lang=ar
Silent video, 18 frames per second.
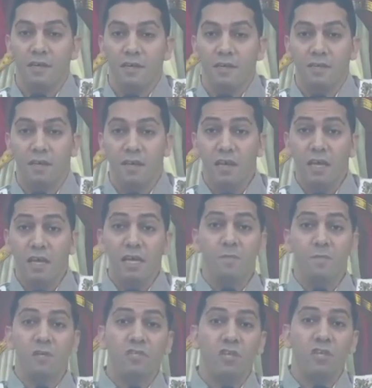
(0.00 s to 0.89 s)
صلاح
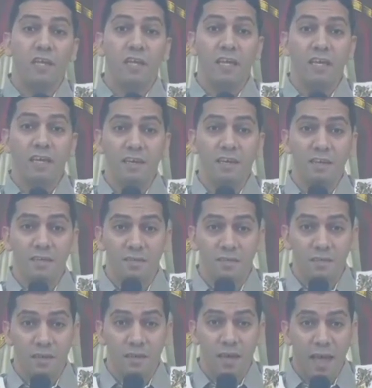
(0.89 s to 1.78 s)
البشرية
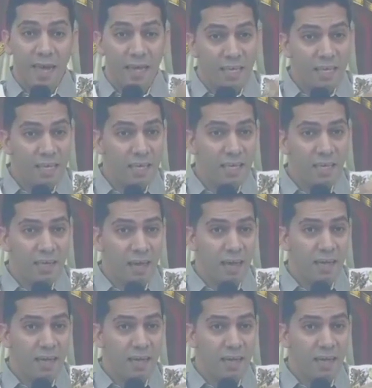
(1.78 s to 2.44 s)
حقيقي